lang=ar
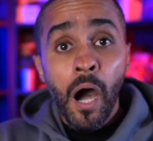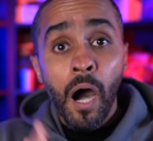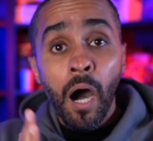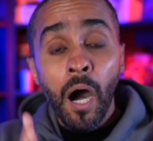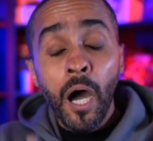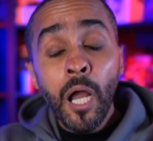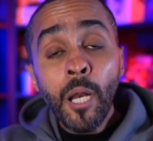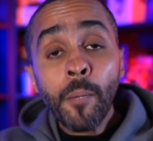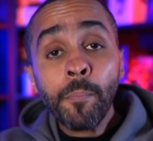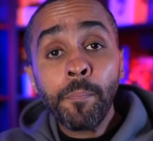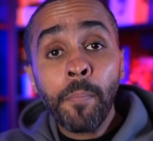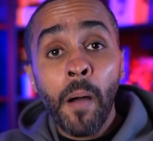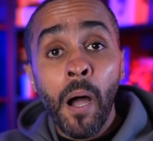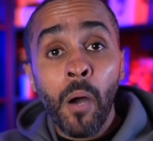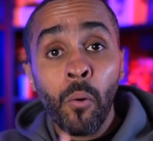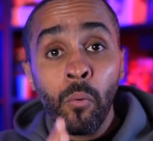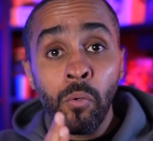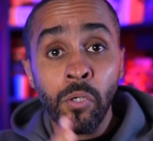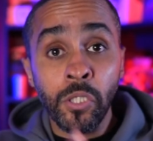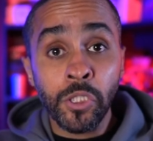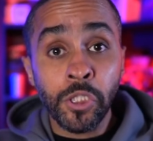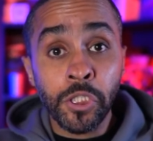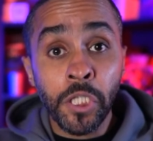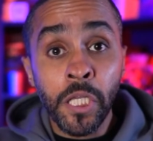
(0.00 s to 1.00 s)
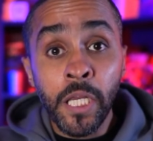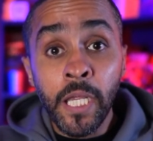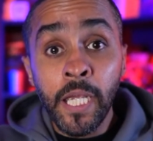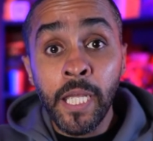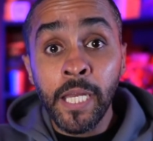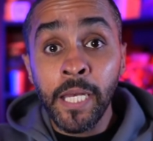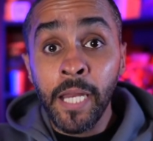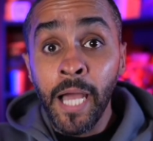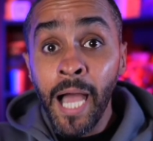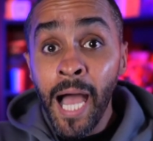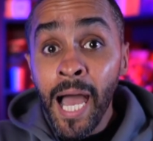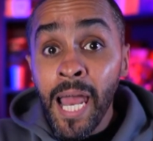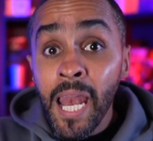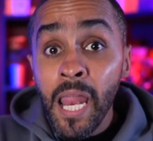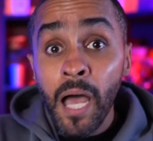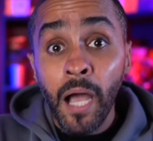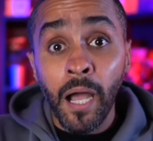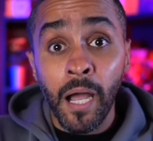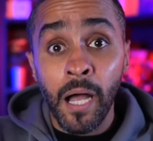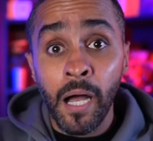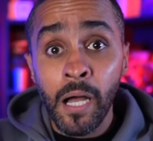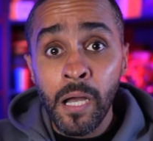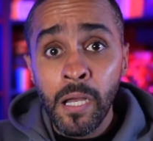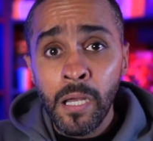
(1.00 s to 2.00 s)
24
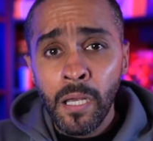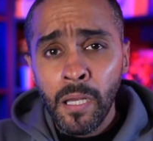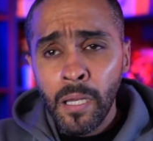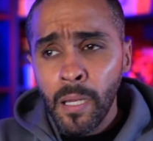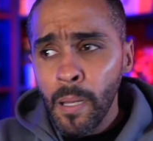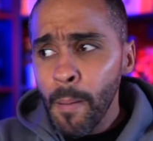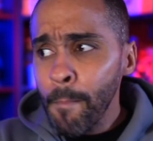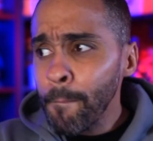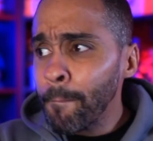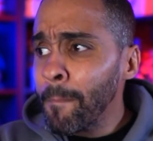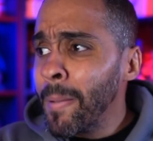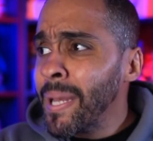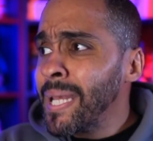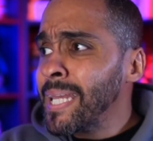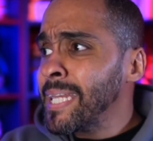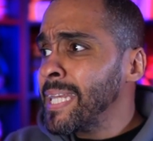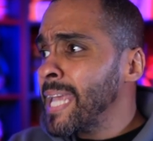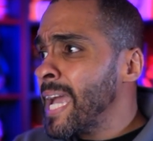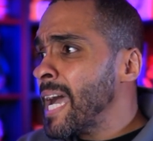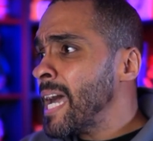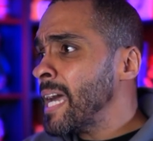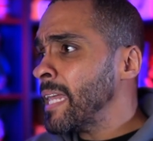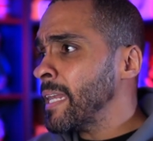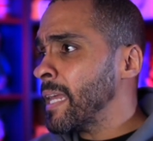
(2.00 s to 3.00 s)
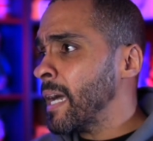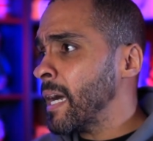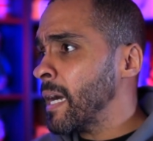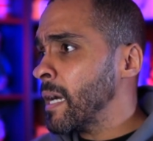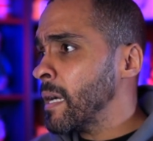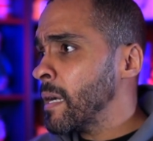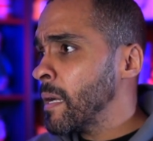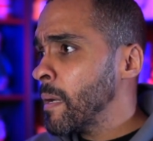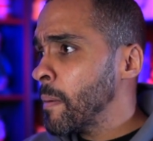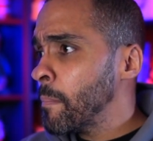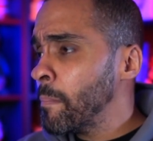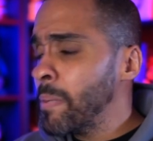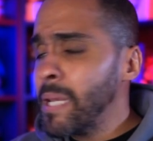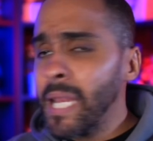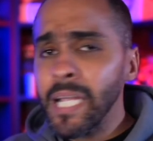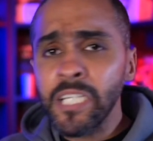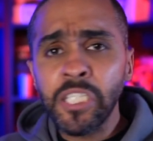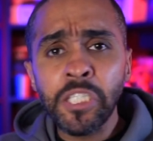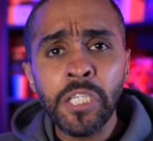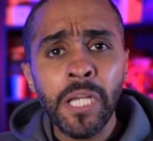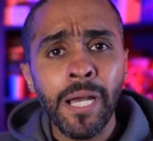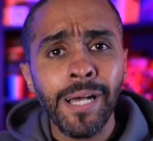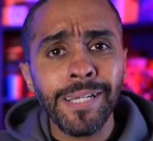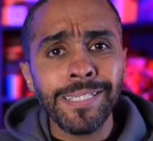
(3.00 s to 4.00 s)
حلقة مليانة
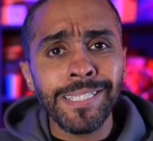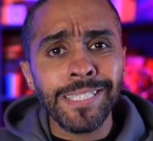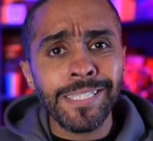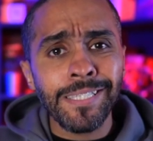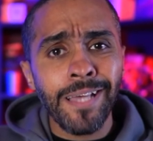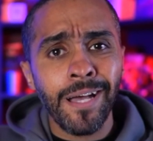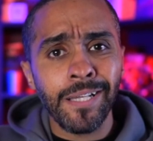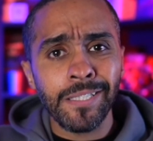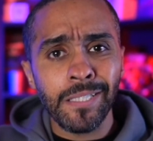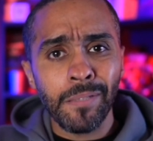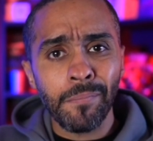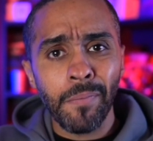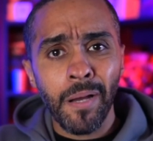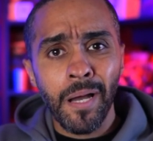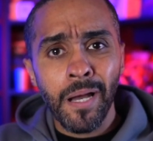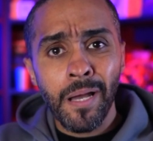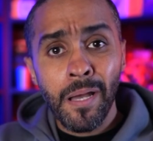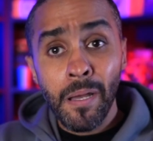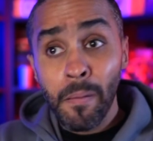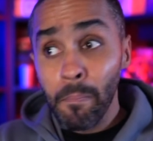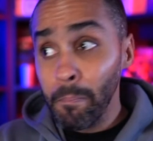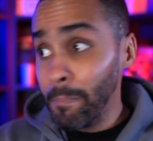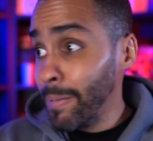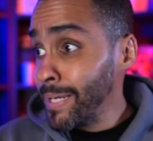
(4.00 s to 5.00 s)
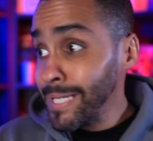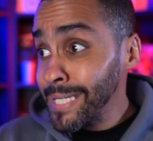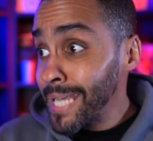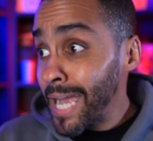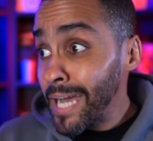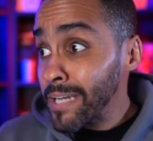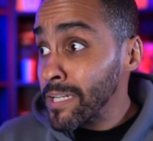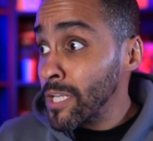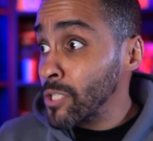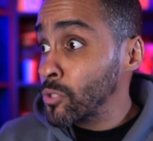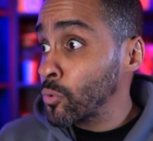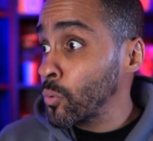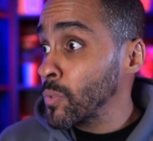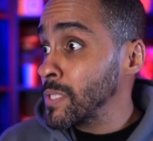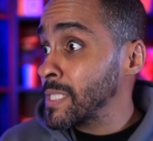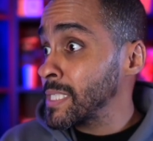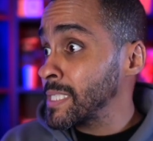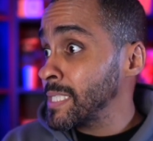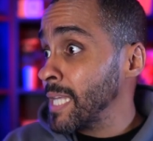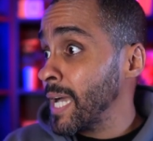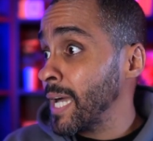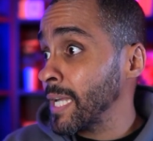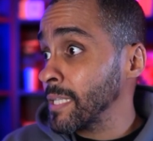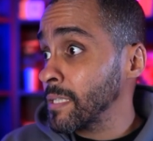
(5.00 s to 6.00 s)
بالأشياء الصادمة مليانة
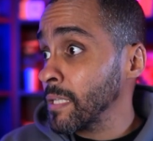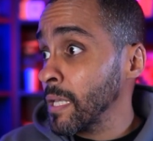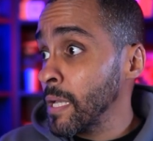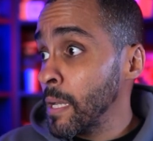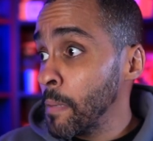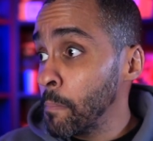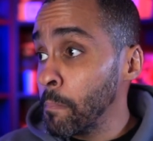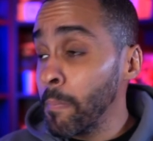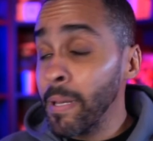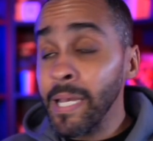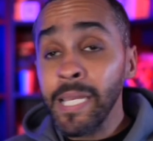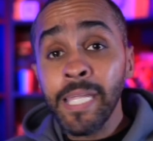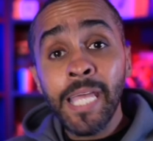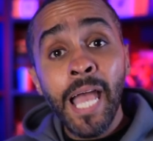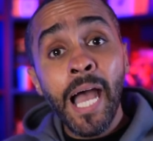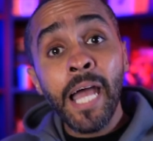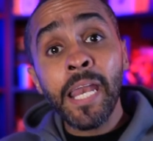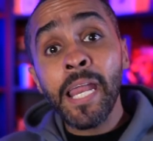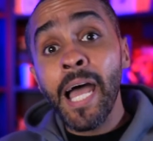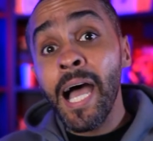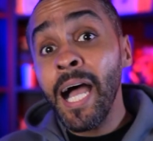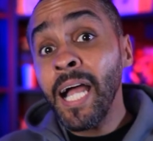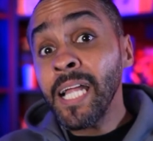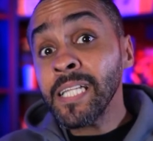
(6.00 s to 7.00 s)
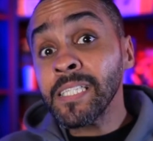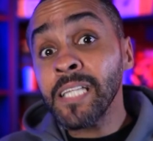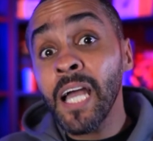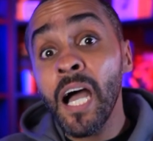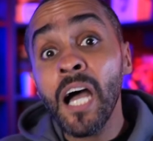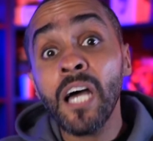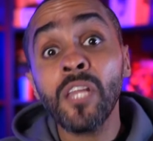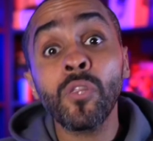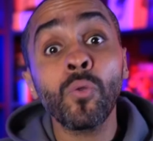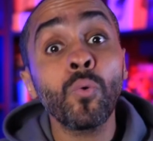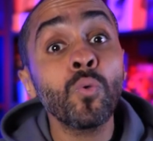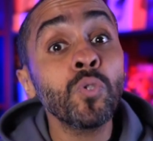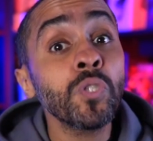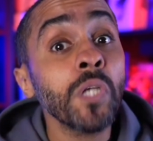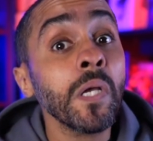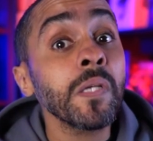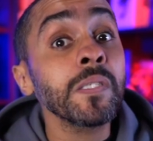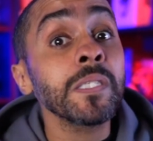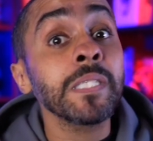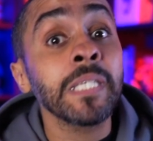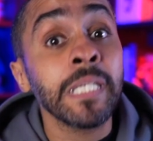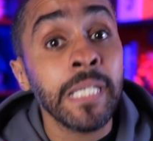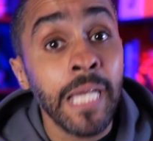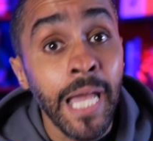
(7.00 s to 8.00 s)
تويستات مليانة أحداث
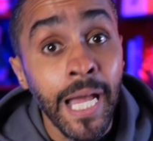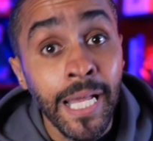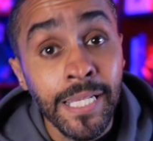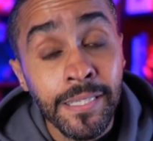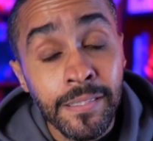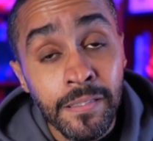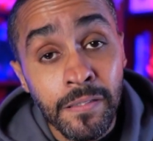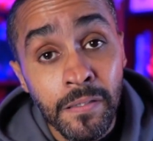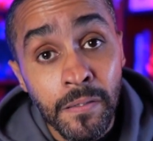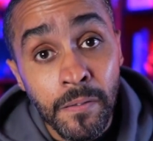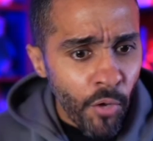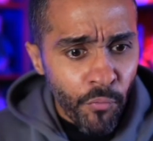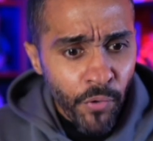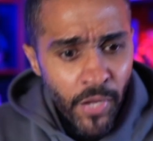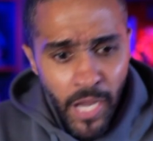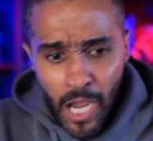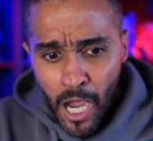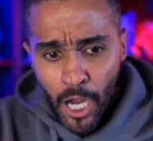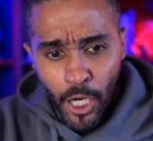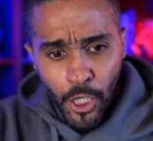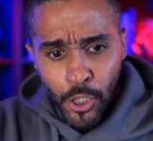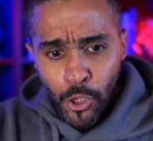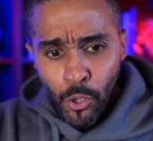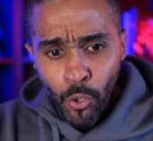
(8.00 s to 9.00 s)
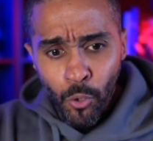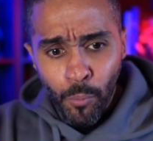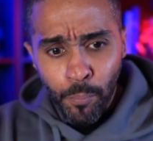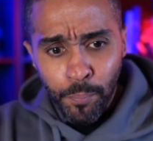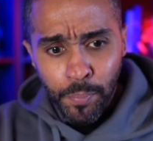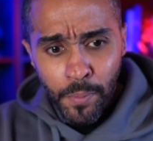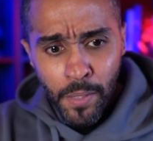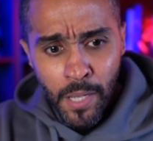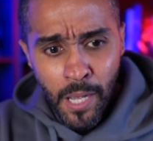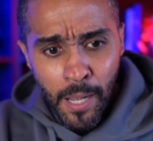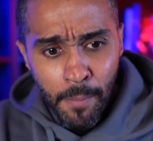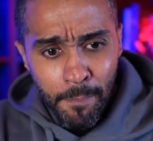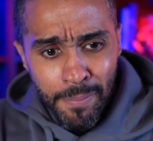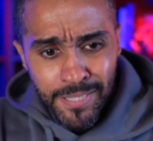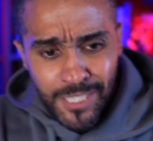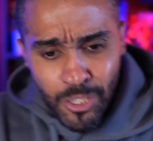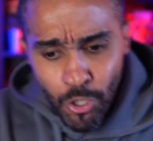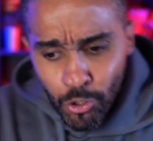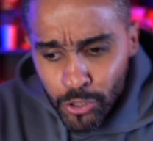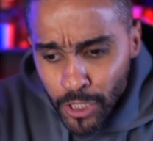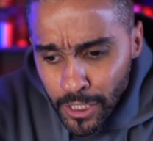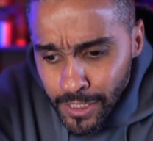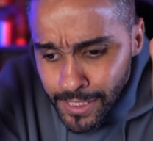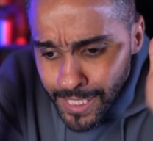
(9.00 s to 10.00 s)
وشخصيات فيها عيوب بس
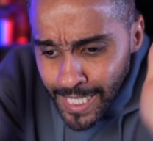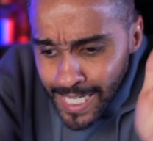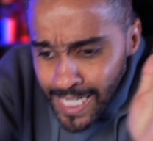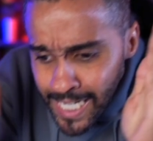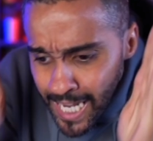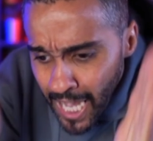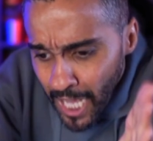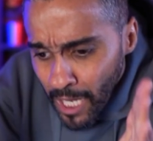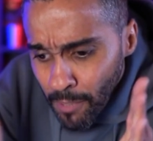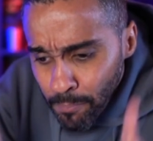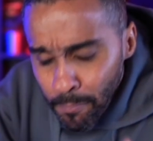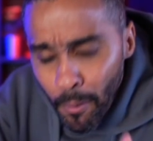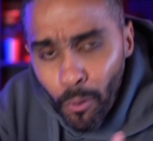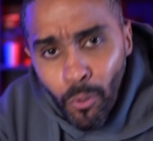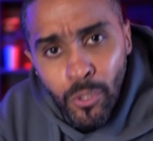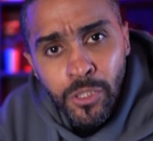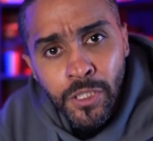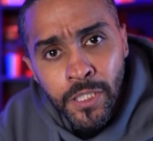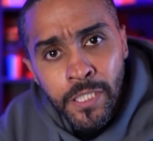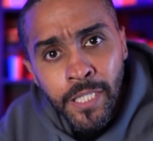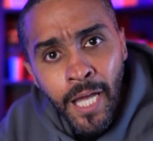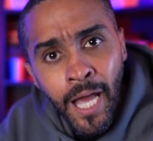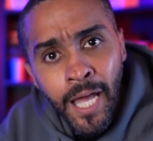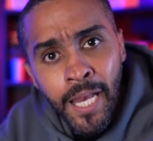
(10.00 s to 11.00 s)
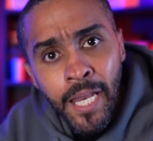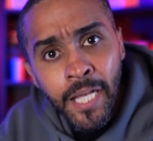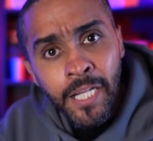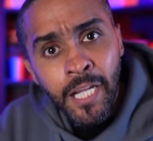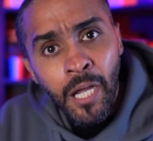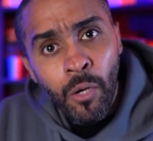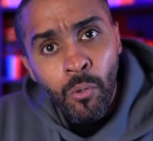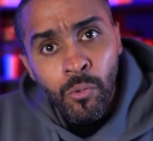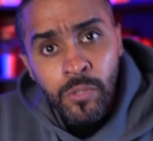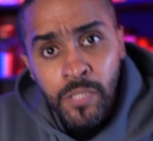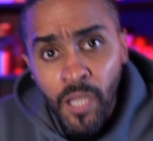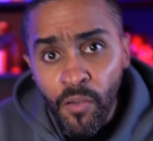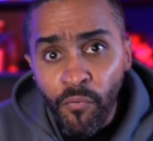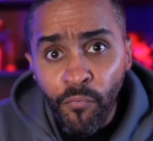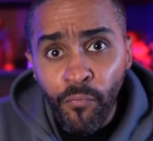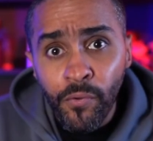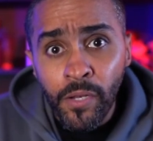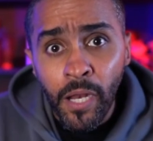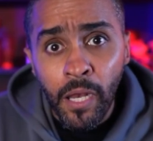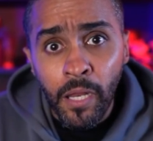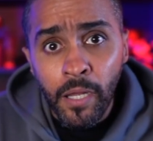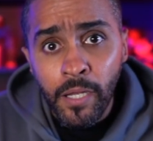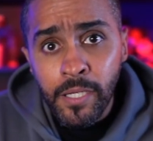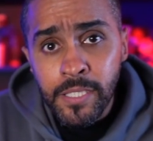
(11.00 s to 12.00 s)
لو تديني 24 حلقة
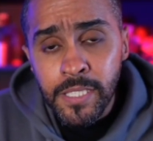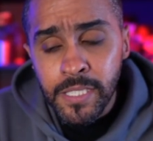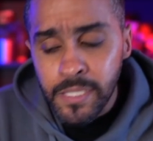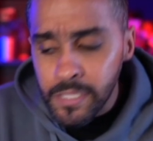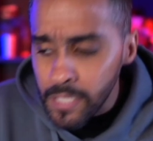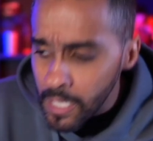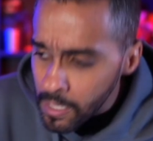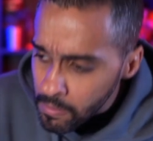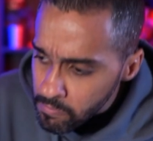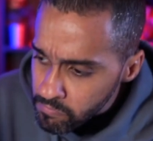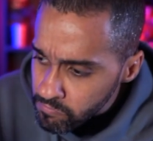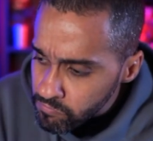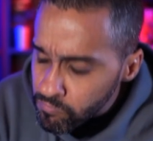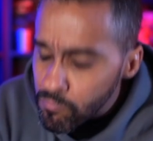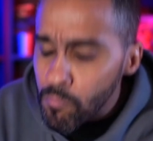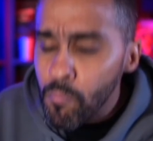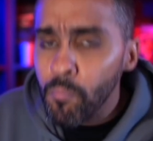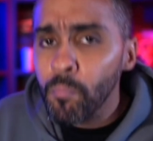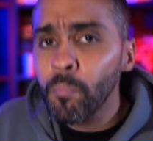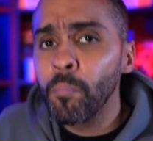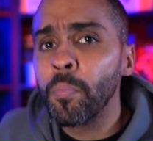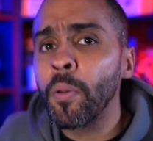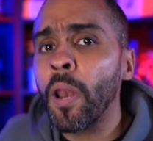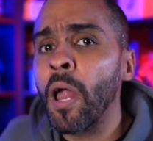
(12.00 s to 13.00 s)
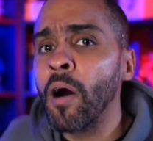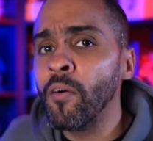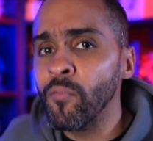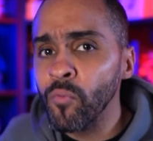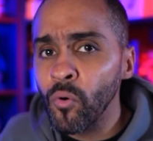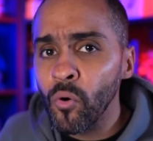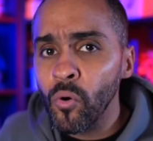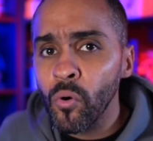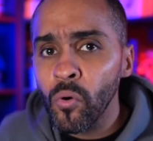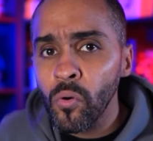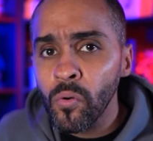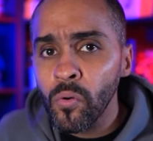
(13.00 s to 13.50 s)
وتقفل القصة برافو